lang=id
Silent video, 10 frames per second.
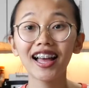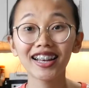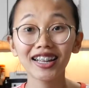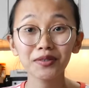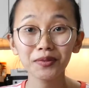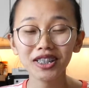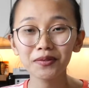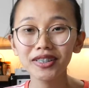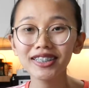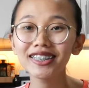nah
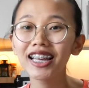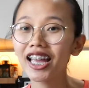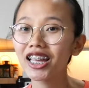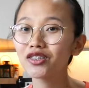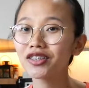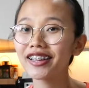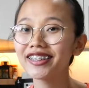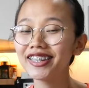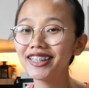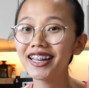teman-teman itu
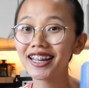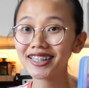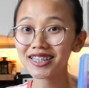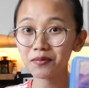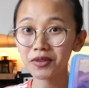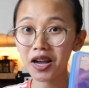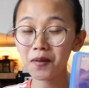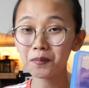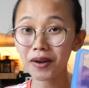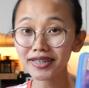tadi resep
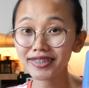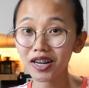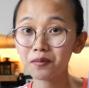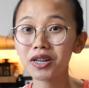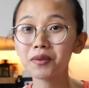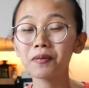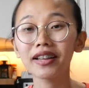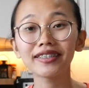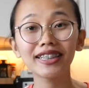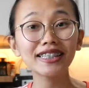gampang cara
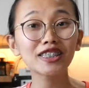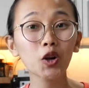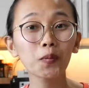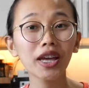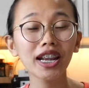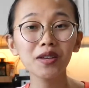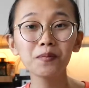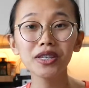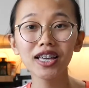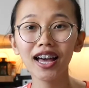menikmati stroberi
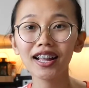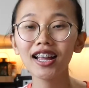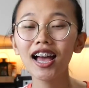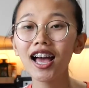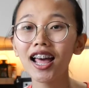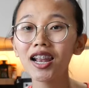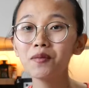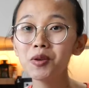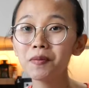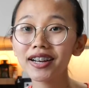biar
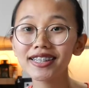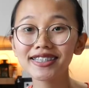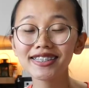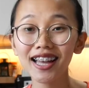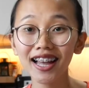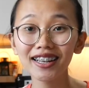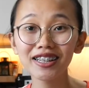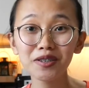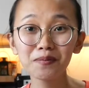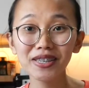lebih manis dan
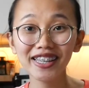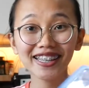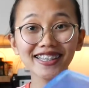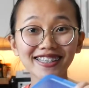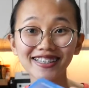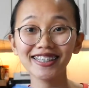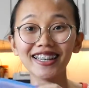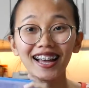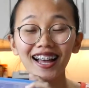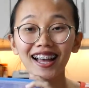lebih
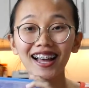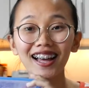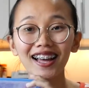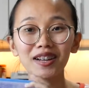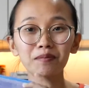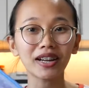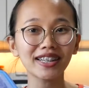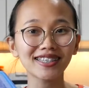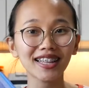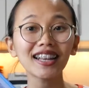segar
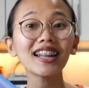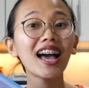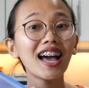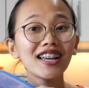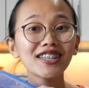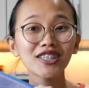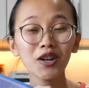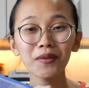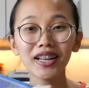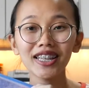manisan
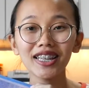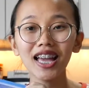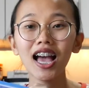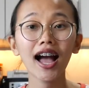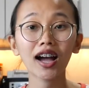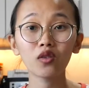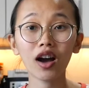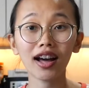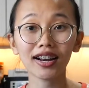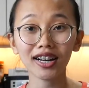strawberry. Aku
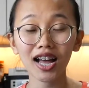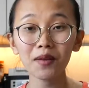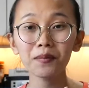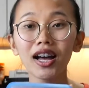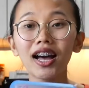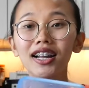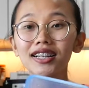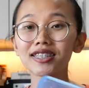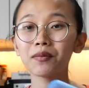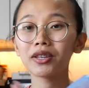harap
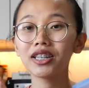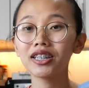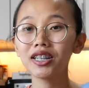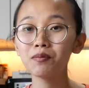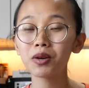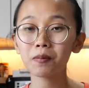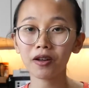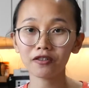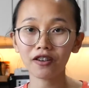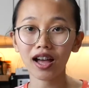resep ini
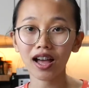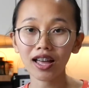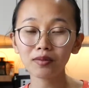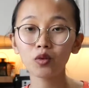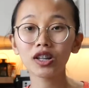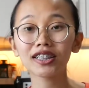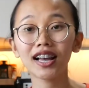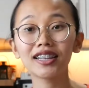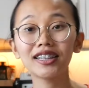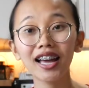bermanfaat buat
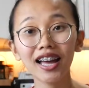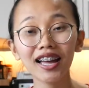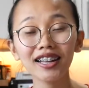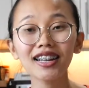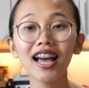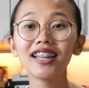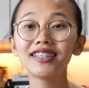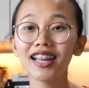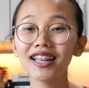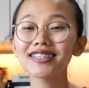kalian
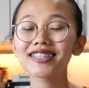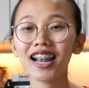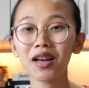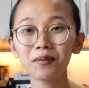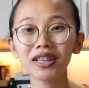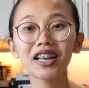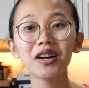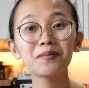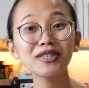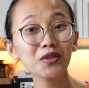dan selamat
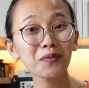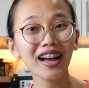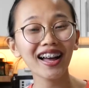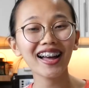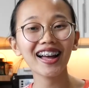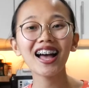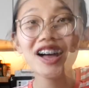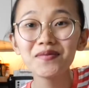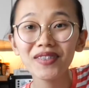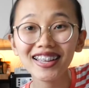mencoba.
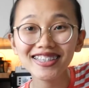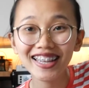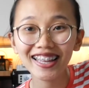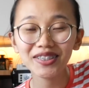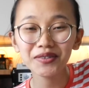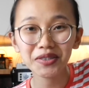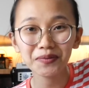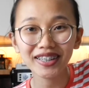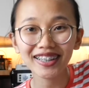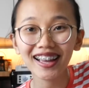Makasih ya
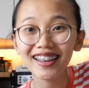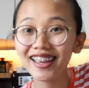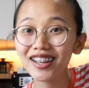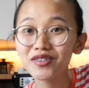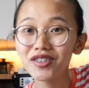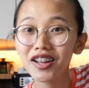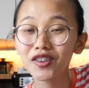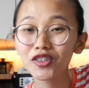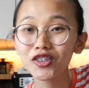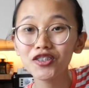teman-teman kalian udah
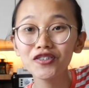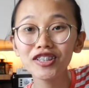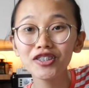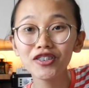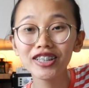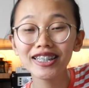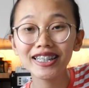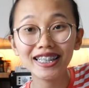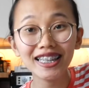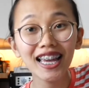nonton video
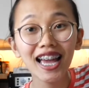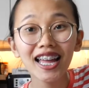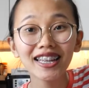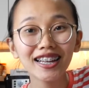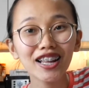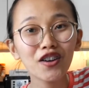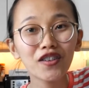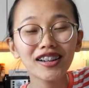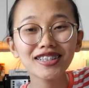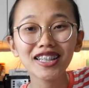ini dari
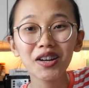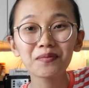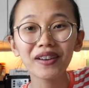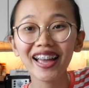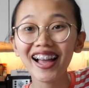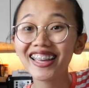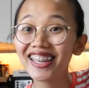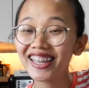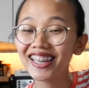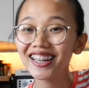awal sampai
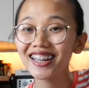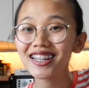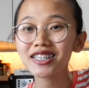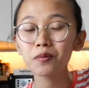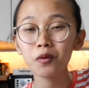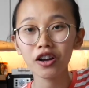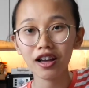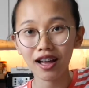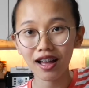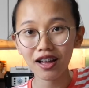akhir.
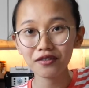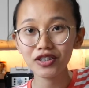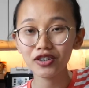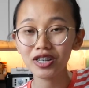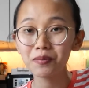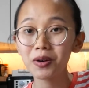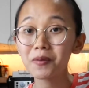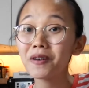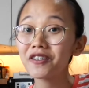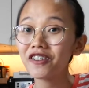Semoga video ini
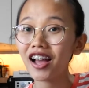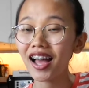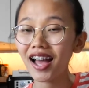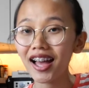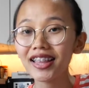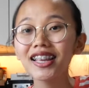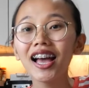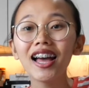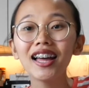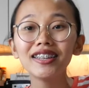bermanfaat
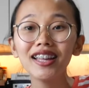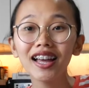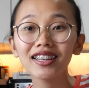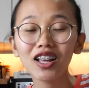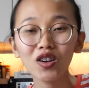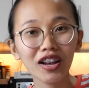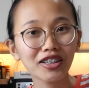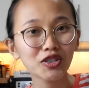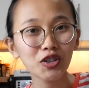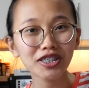dan kalau
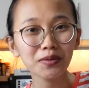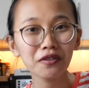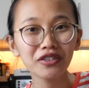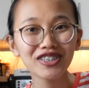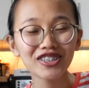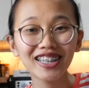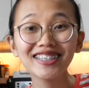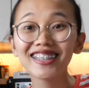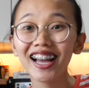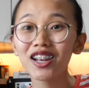kalian suka sama
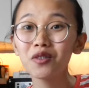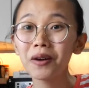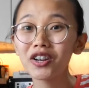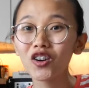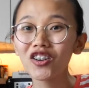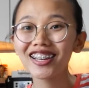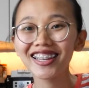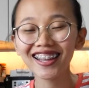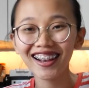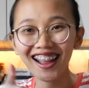videonya jangan lupa dong
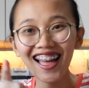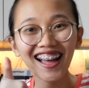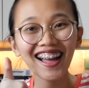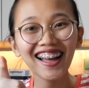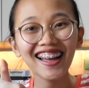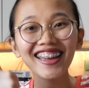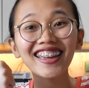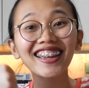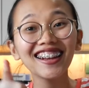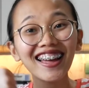klik
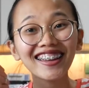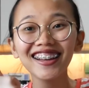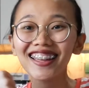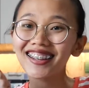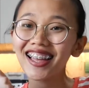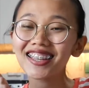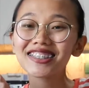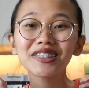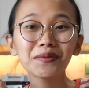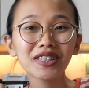like, like, like, like,
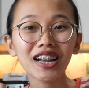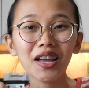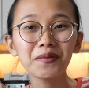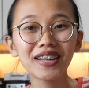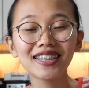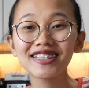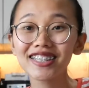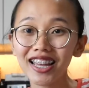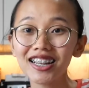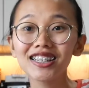subscribe dan
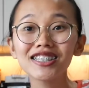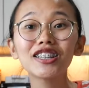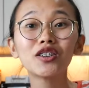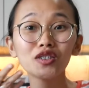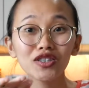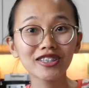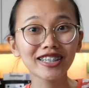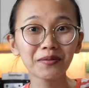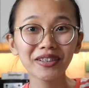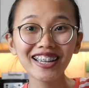share ke seluruh
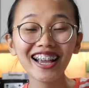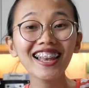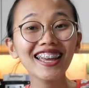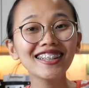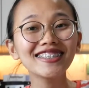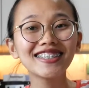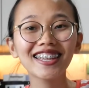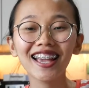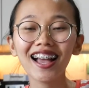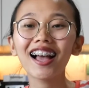sosial media kalian
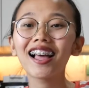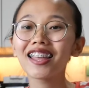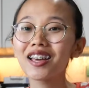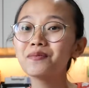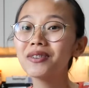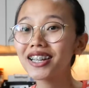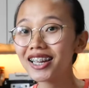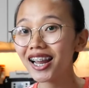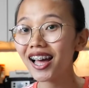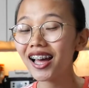jika kalian
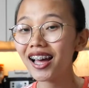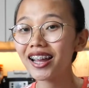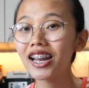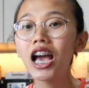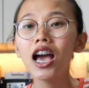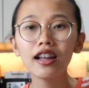berkenan.